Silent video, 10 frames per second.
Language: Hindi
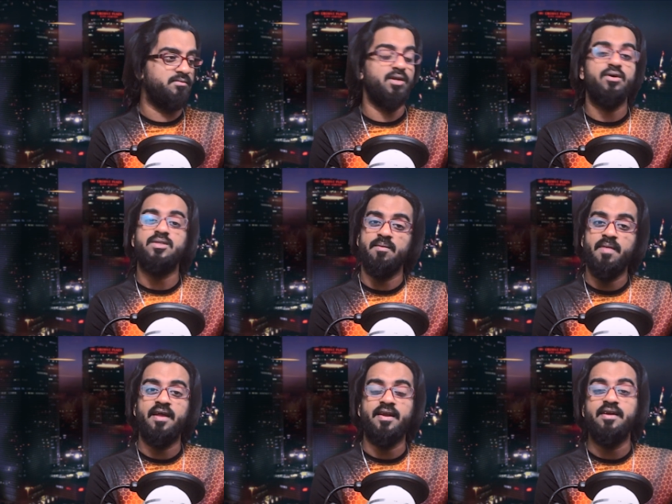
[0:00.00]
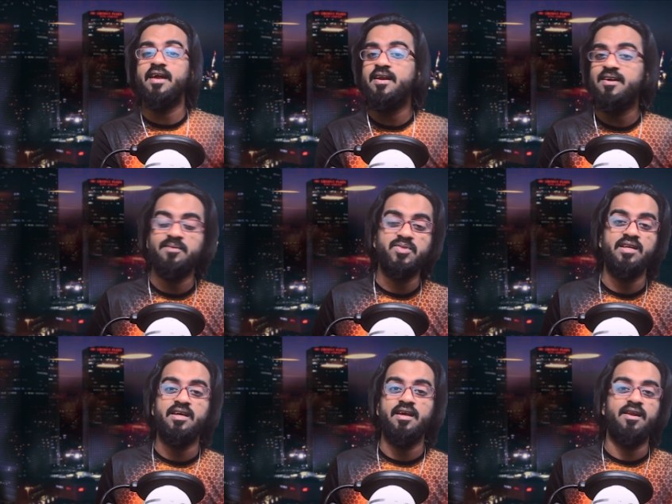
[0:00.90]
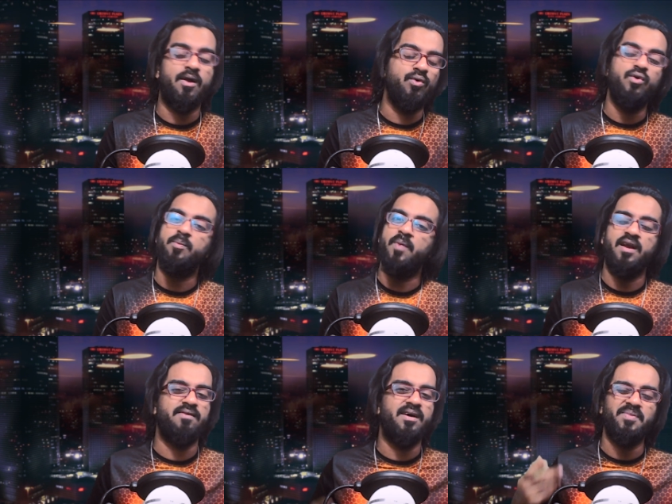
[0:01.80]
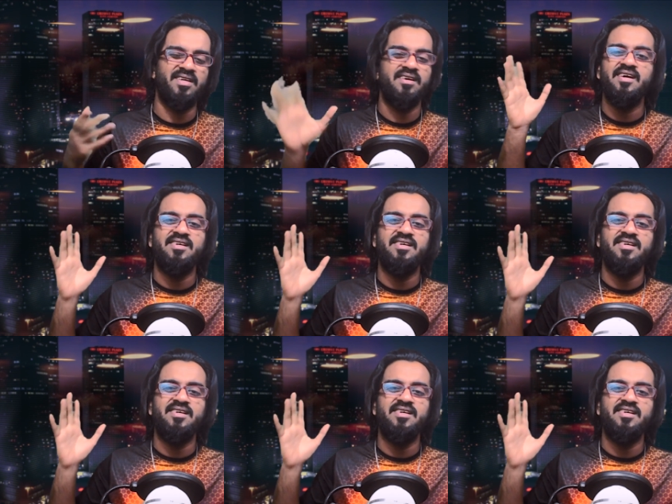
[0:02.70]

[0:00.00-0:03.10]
दिनों से मैं रेड डेड रिडम्शन खेल रहा हूँ लूटपाट वहाँ पे